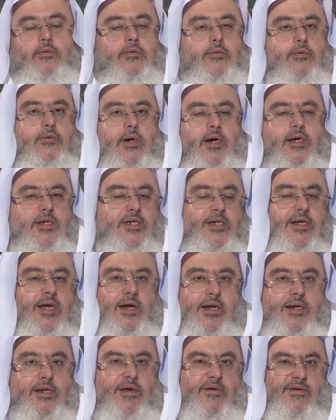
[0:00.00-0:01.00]

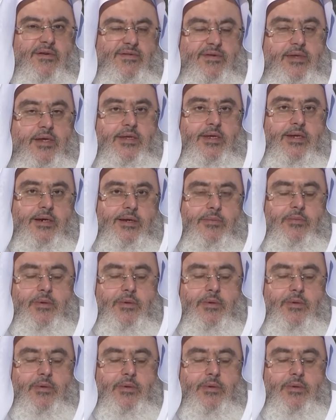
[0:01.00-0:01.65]
وخشي ان يفتتن